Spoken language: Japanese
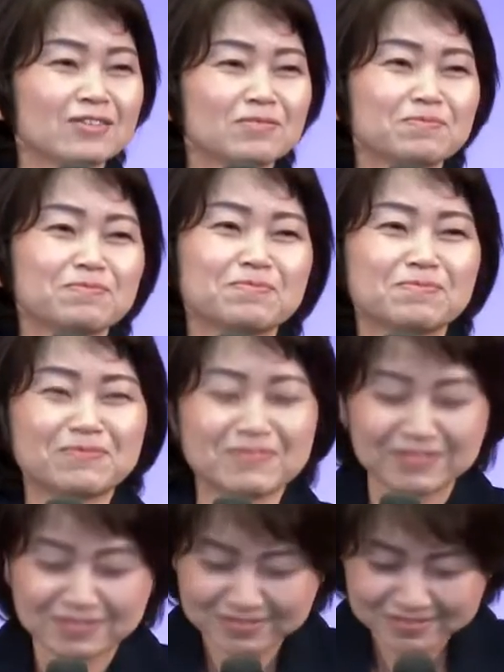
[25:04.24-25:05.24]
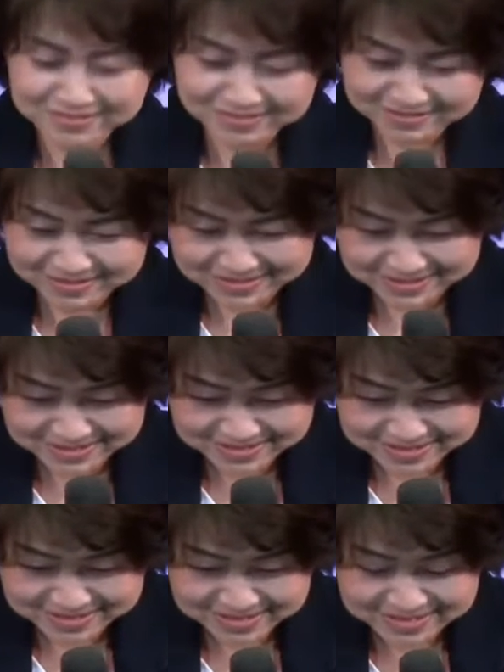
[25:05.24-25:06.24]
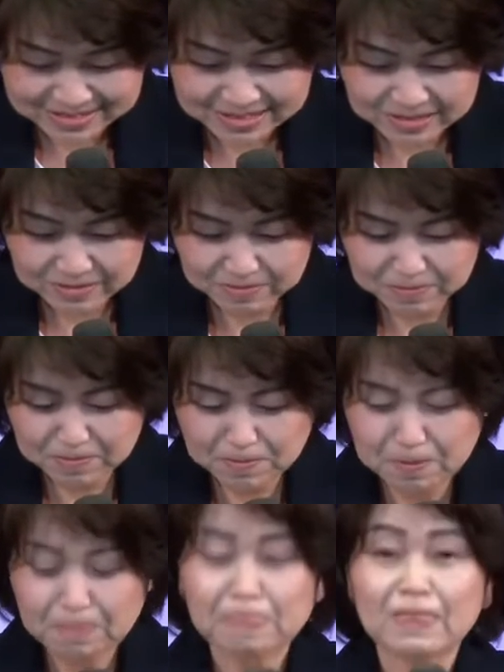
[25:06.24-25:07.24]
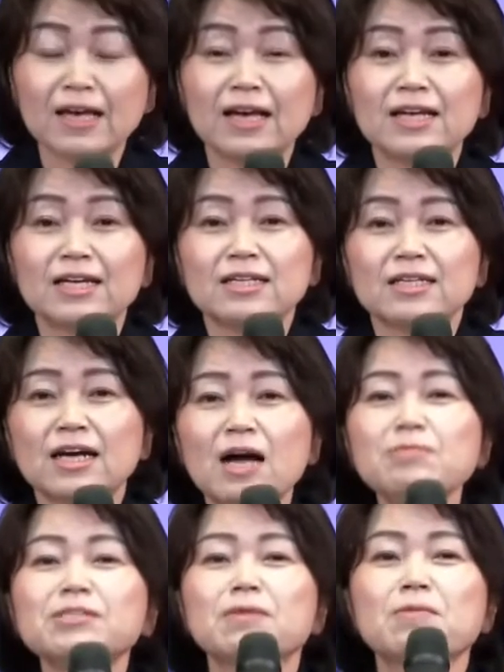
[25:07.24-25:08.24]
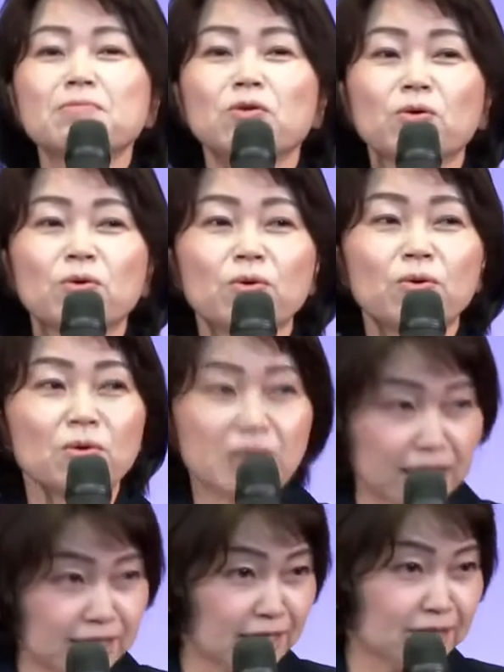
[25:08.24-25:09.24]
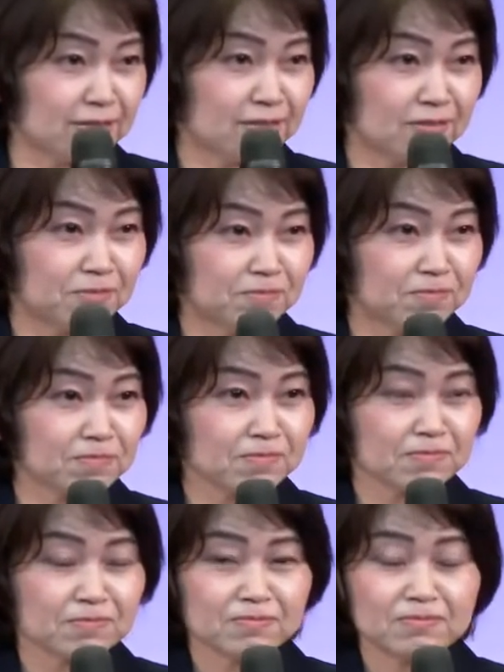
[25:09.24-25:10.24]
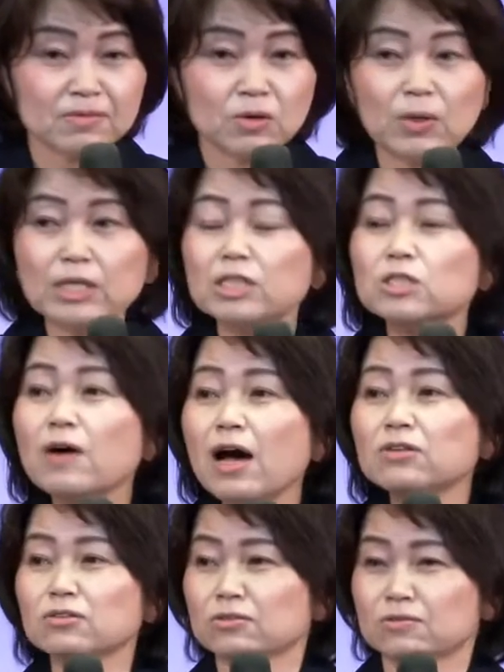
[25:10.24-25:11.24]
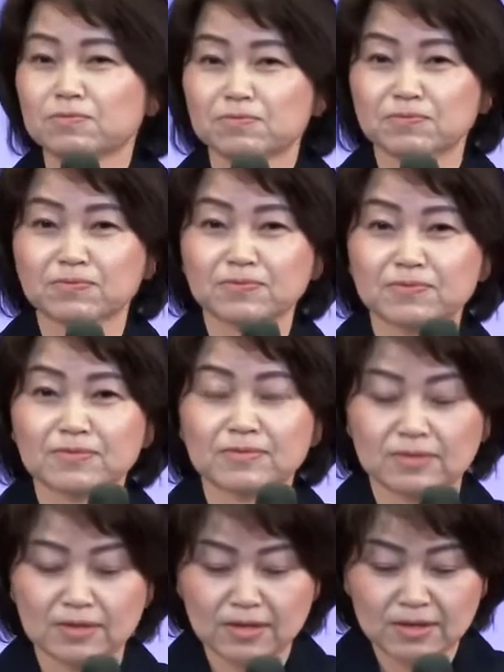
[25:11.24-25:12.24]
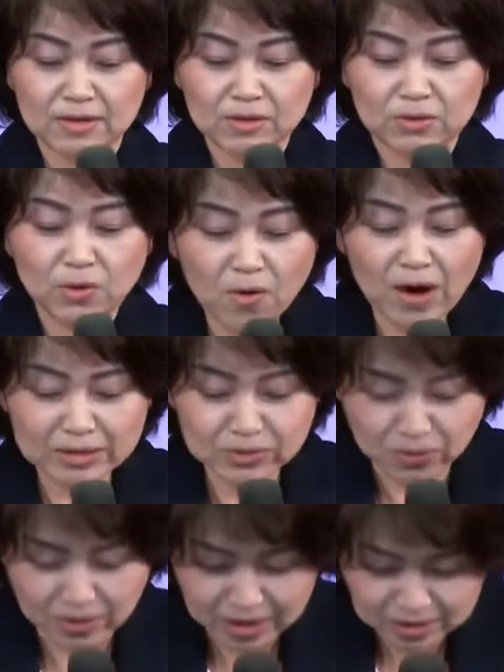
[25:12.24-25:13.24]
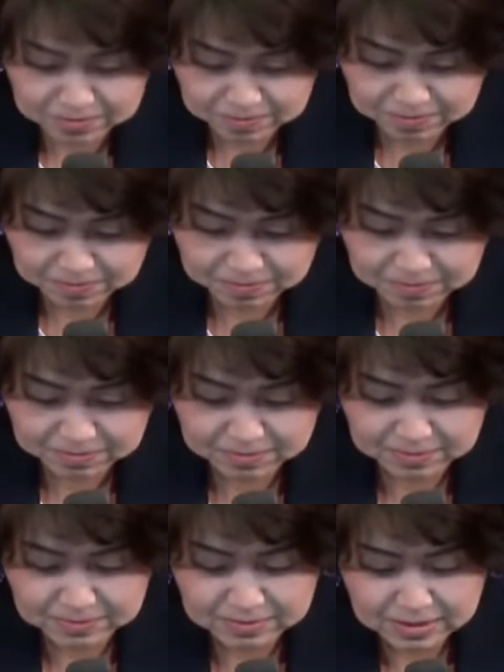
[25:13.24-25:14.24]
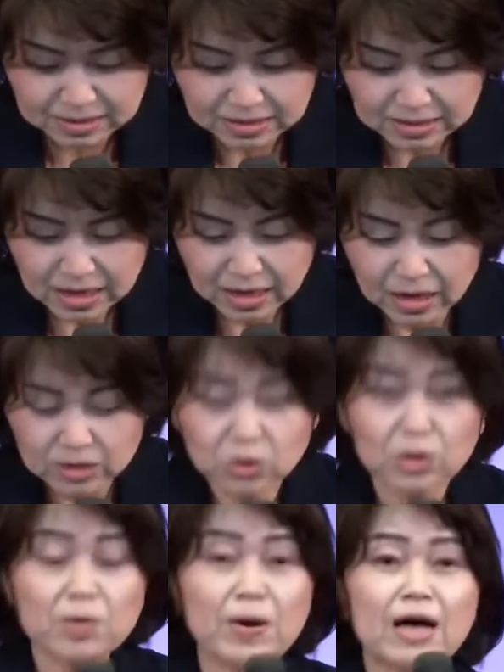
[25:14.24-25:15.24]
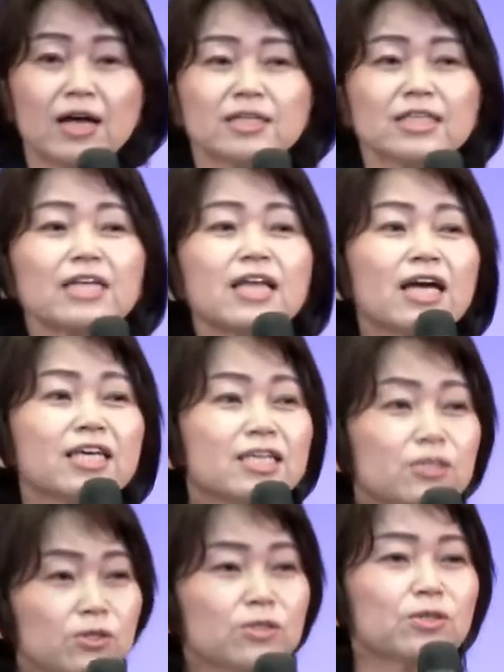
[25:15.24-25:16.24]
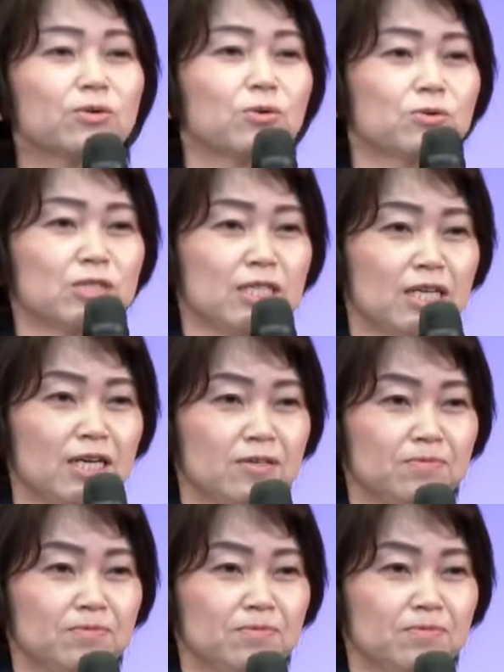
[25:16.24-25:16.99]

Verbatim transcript: And the name shows that person who they are. 神様も同じです。And same for God. 私はある。I am. どうあるのか。How? ね、それはただいるっていうことじゃない。